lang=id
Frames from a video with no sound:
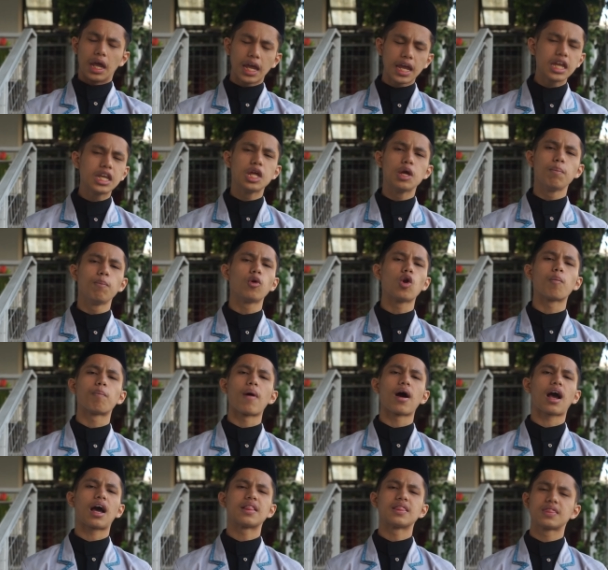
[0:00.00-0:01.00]
Ini
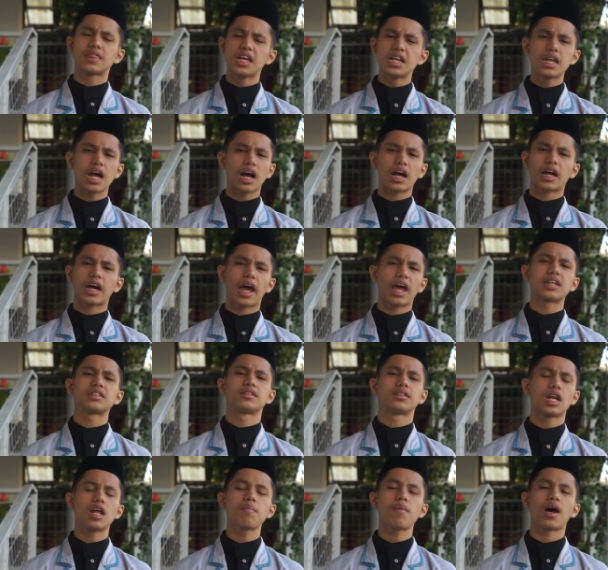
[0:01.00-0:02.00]
merupakan tindak
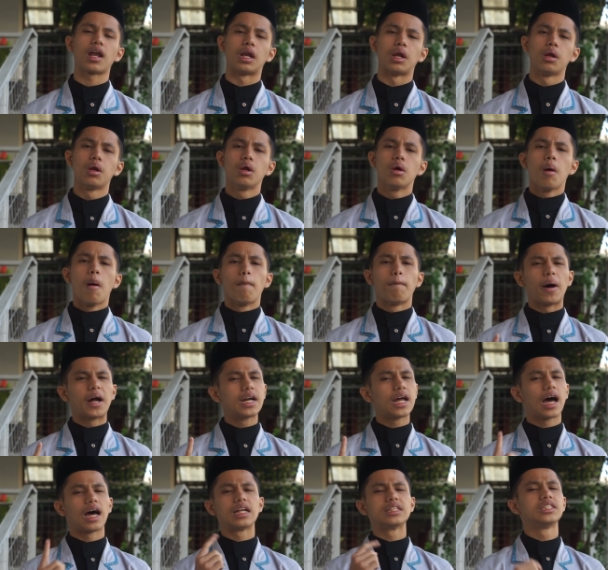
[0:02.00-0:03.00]
keekstriman
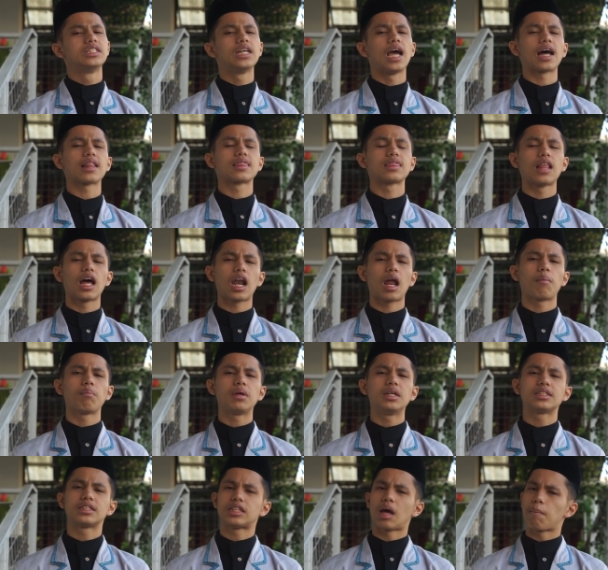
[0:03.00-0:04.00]
padahal jihad dalam
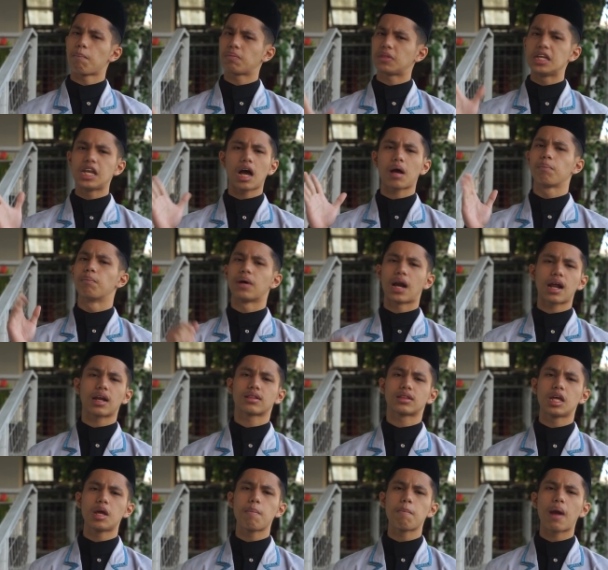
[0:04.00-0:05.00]
Islam tidak
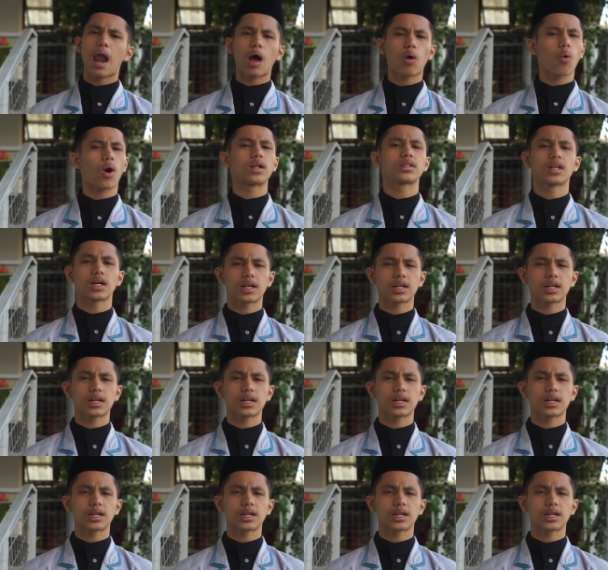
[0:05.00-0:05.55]
berarti melakukan